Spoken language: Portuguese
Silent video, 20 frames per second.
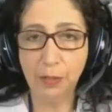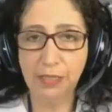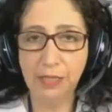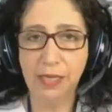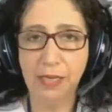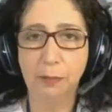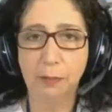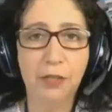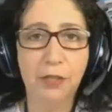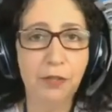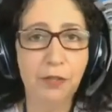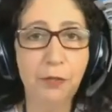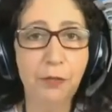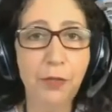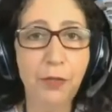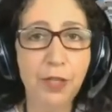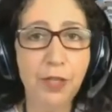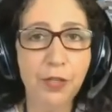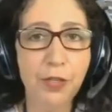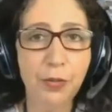por exemplo, é
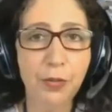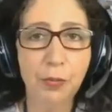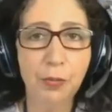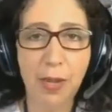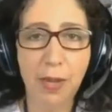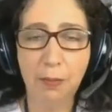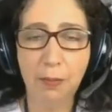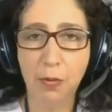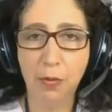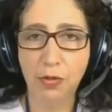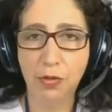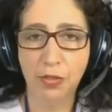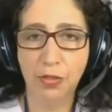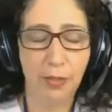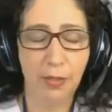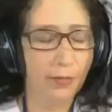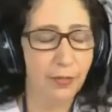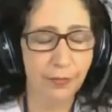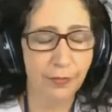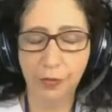difícil uma
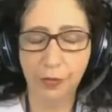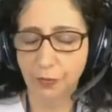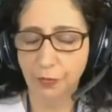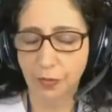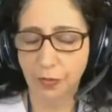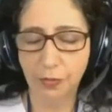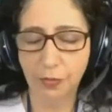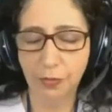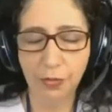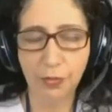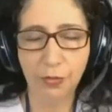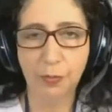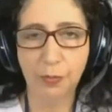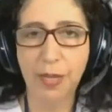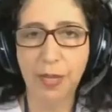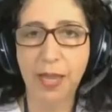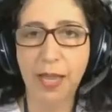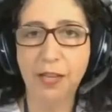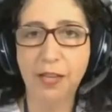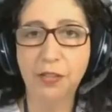amostra, é difícil,
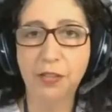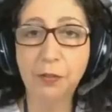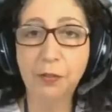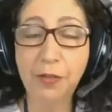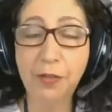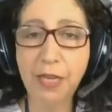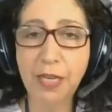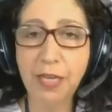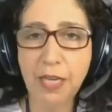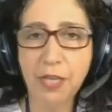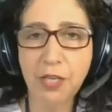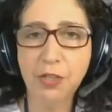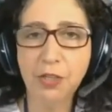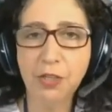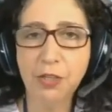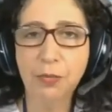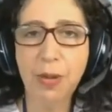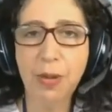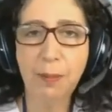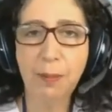desculpa, é
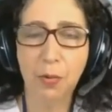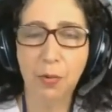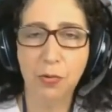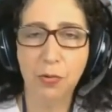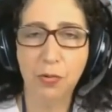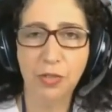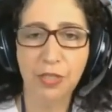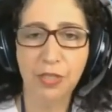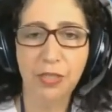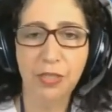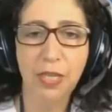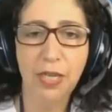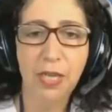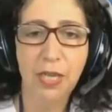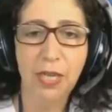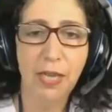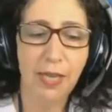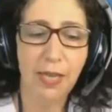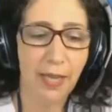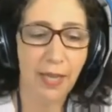diferente uma amostra
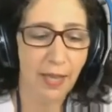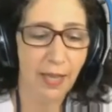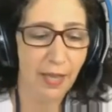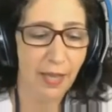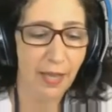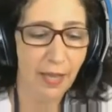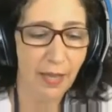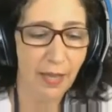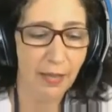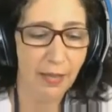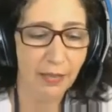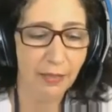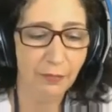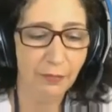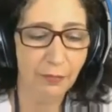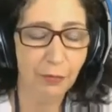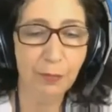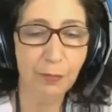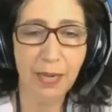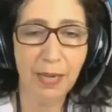é,
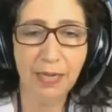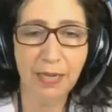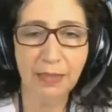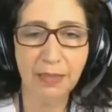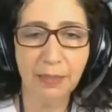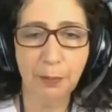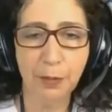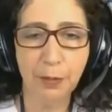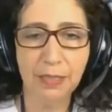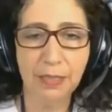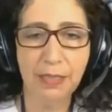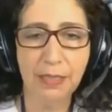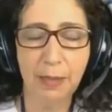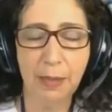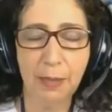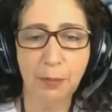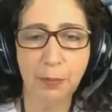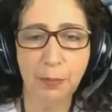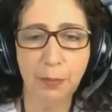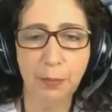formada, por
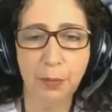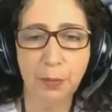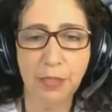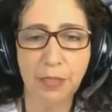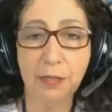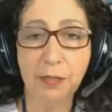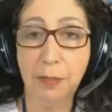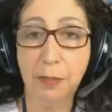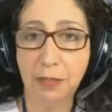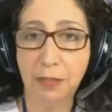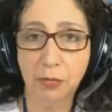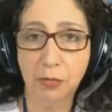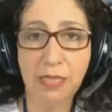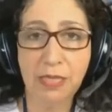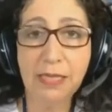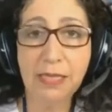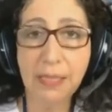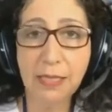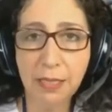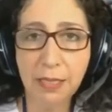exemplo, por
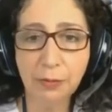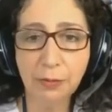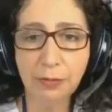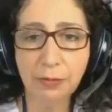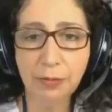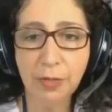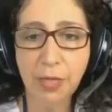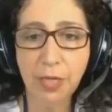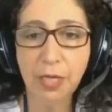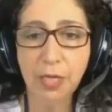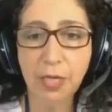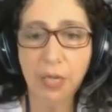expectoração,